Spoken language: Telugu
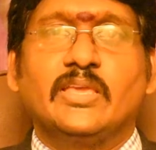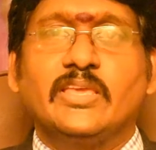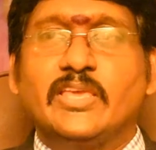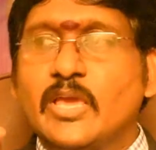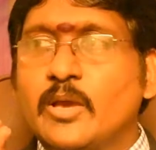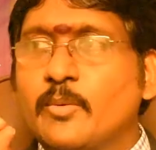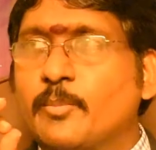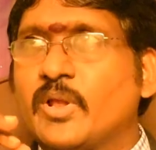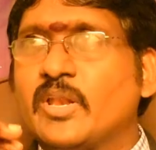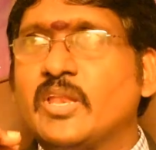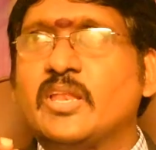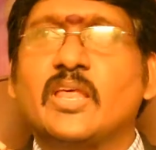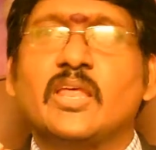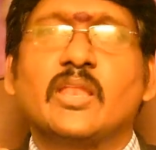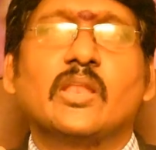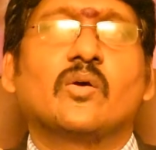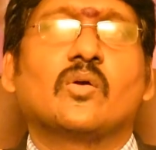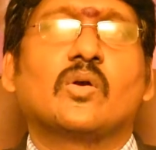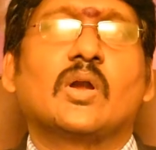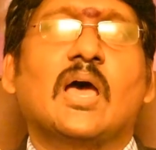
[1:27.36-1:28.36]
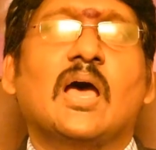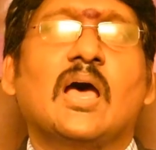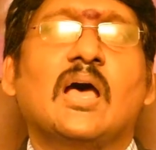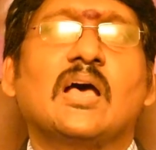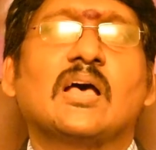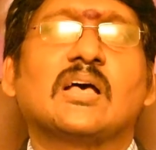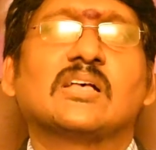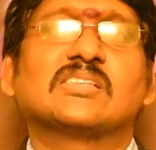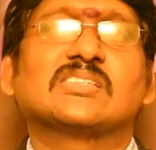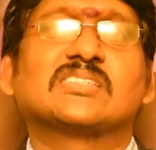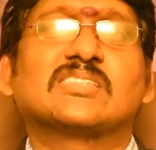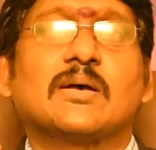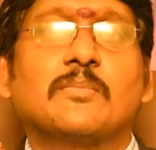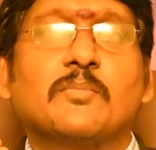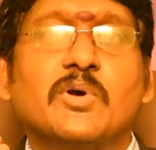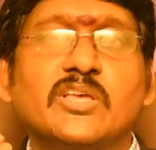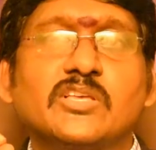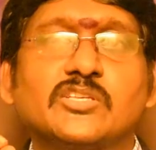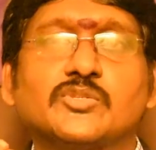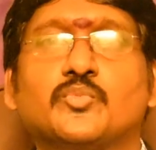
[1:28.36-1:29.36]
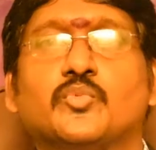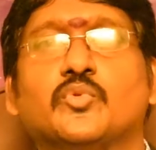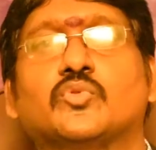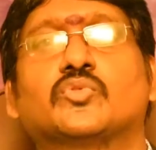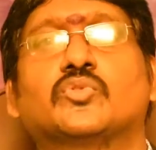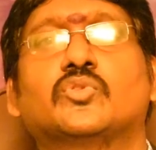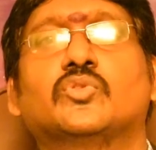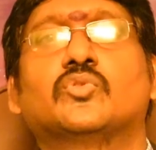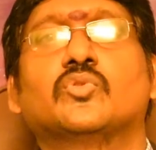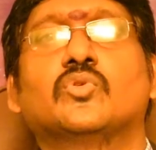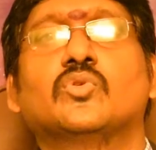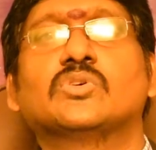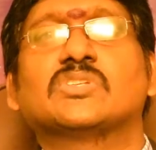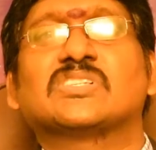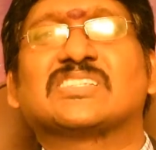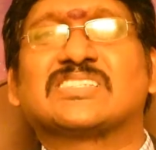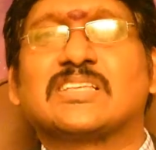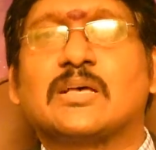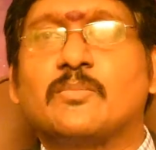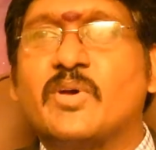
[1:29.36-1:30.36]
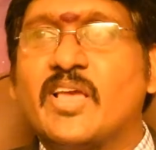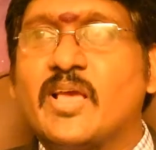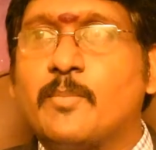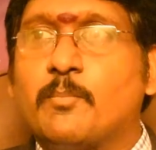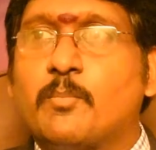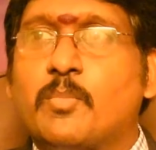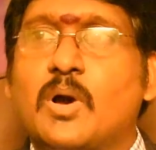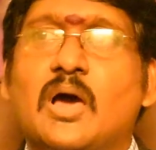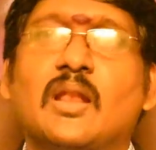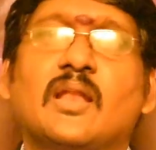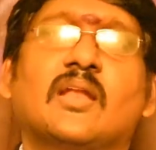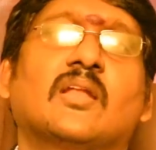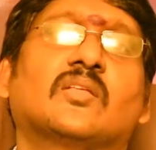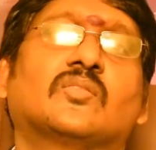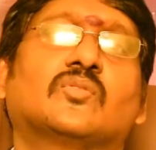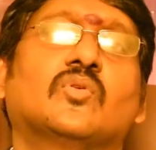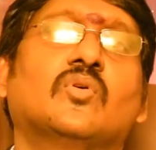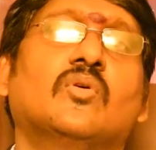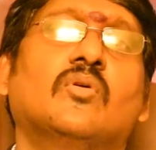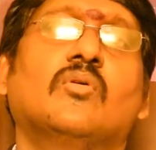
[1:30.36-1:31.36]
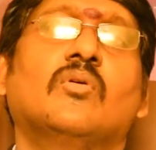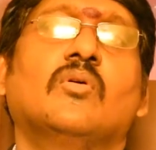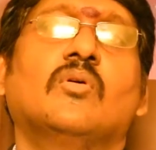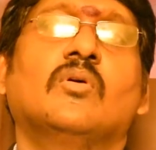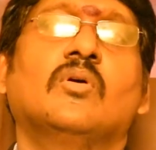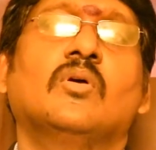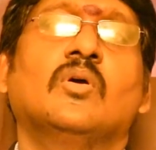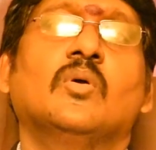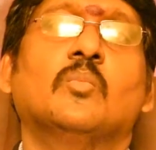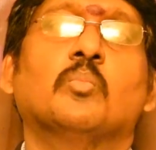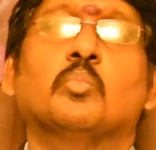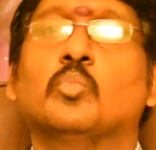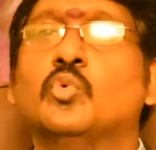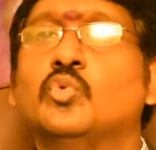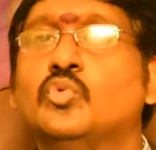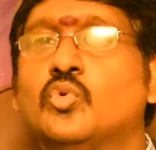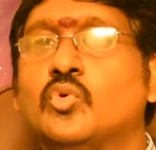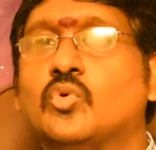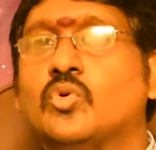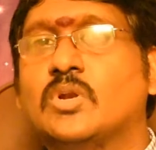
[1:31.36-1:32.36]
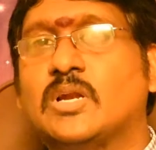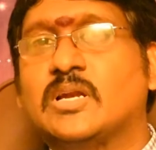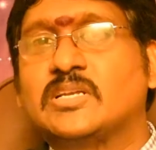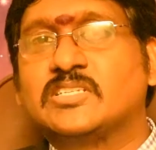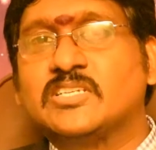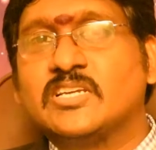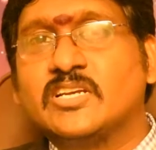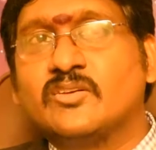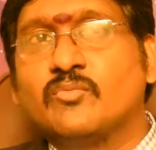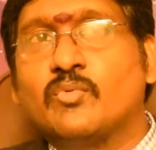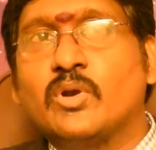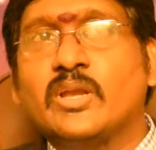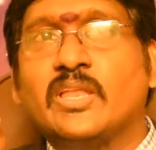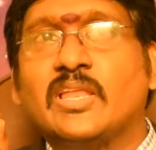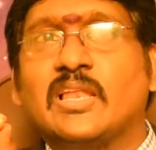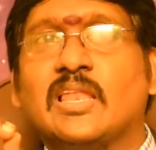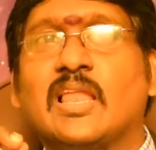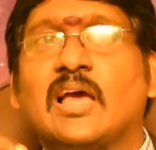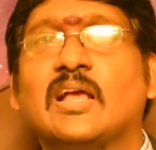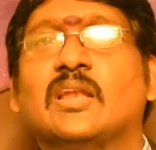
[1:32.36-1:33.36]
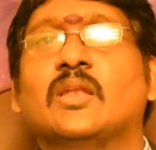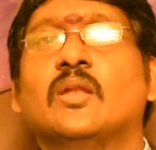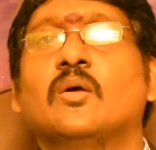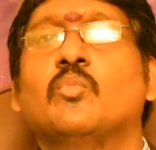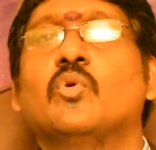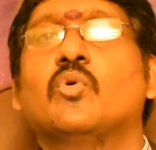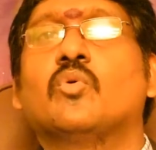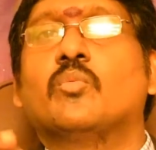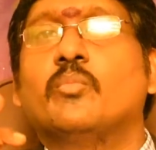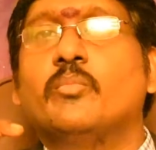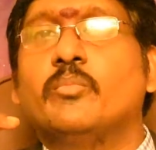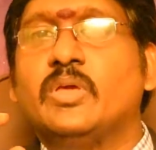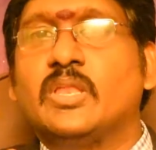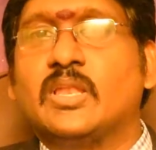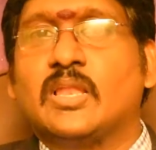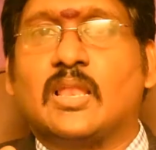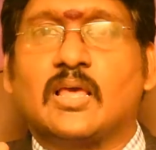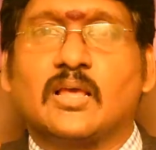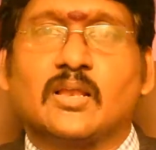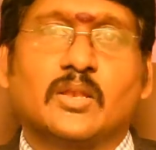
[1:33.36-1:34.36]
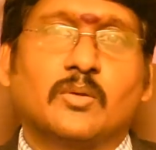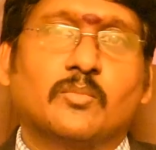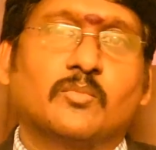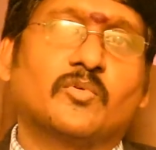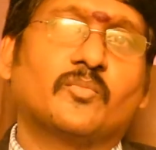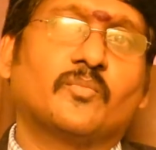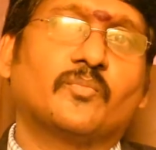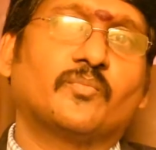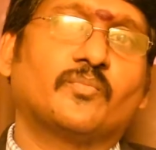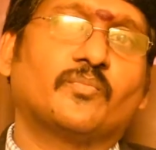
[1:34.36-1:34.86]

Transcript: ఏ పనినైనా కూడా సమయస్ఫూర్తితో సమయ పాలనతో ముందుకు నడిచేటువంటి లగ్నము మీన లగ్నము